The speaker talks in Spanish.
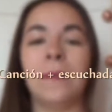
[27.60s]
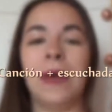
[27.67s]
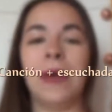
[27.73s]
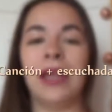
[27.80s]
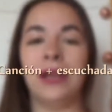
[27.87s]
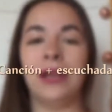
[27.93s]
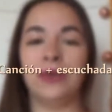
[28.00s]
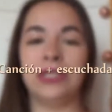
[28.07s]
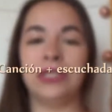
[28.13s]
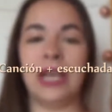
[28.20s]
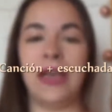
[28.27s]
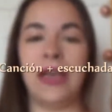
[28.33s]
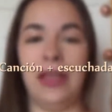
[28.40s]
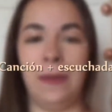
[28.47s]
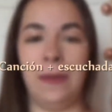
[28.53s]
más
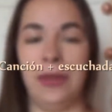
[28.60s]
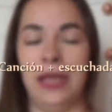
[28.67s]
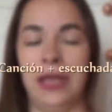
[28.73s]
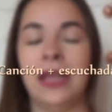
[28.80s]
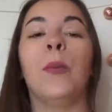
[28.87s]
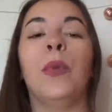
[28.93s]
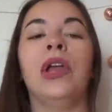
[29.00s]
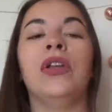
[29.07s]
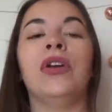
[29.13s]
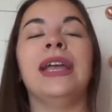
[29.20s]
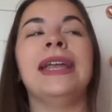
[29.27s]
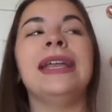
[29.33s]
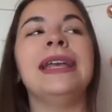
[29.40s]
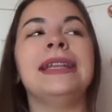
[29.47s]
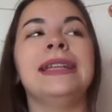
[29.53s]
escuchada del mes. Bueno,
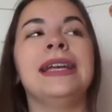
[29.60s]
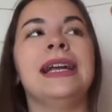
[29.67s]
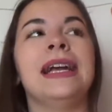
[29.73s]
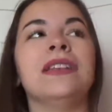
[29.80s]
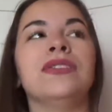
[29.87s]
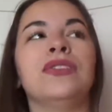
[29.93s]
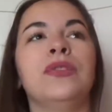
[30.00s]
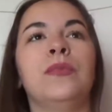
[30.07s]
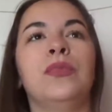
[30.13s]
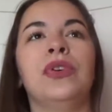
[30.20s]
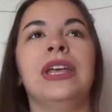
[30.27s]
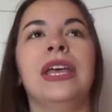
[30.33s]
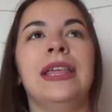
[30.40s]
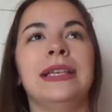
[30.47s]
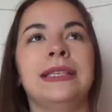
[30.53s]
en este caso
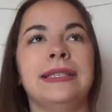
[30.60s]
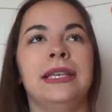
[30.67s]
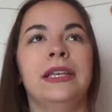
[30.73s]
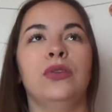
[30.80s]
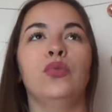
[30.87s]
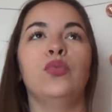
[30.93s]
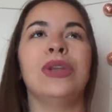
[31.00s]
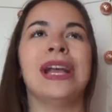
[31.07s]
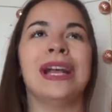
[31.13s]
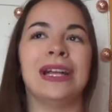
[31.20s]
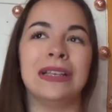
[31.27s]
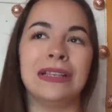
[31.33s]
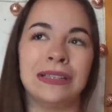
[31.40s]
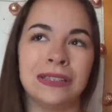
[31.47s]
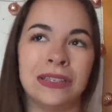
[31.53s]
voy a decir una
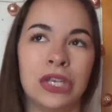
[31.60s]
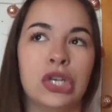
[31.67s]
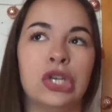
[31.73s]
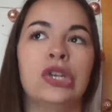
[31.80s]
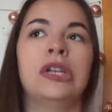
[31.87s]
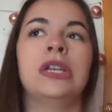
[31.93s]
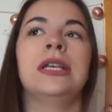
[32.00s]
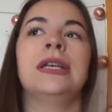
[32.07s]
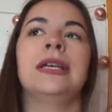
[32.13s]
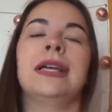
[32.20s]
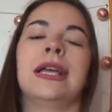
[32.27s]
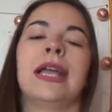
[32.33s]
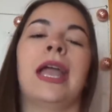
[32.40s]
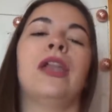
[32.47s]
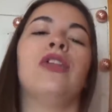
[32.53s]
canción
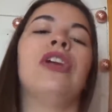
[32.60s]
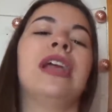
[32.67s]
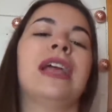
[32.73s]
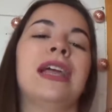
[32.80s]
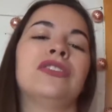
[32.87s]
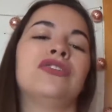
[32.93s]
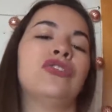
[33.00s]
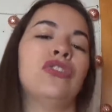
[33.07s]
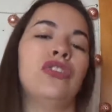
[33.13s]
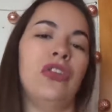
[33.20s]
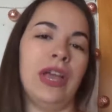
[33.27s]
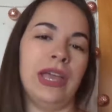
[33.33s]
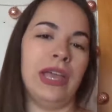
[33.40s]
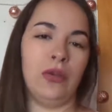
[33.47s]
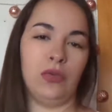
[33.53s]
que no es que solo
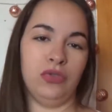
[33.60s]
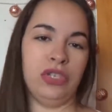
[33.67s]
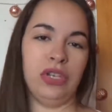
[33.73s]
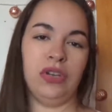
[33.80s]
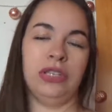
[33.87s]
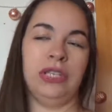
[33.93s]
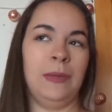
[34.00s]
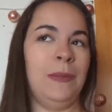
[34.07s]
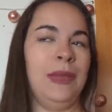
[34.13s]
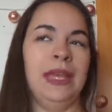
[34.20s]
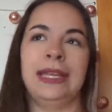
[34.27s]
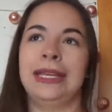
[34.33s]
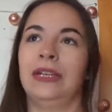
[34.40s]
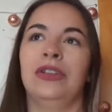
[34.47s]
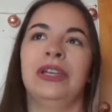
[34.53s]
la haya escuchado este
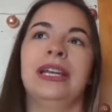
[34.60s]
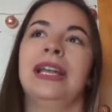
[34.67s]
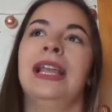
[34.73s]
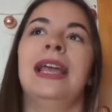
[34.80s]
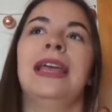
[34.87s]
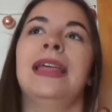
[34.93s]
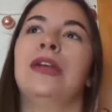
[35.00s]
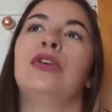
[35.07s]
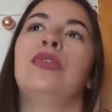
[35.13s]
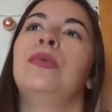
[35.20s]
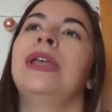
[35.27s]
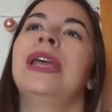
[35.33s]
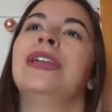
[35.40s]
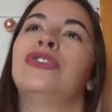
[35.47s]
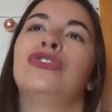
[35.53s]
mes, que no es que la haya
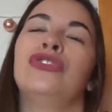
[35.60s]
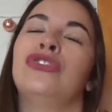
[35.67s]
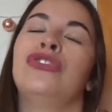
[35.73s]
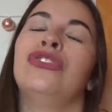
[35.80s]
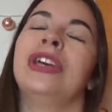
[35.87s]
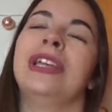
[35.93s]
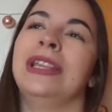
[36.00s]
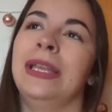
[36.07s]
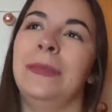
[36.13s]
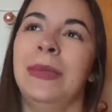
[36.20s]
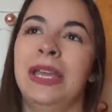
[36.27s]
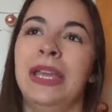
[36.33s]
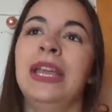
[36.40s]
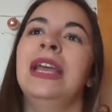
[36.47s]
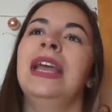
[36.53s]
descubierto yo este mes.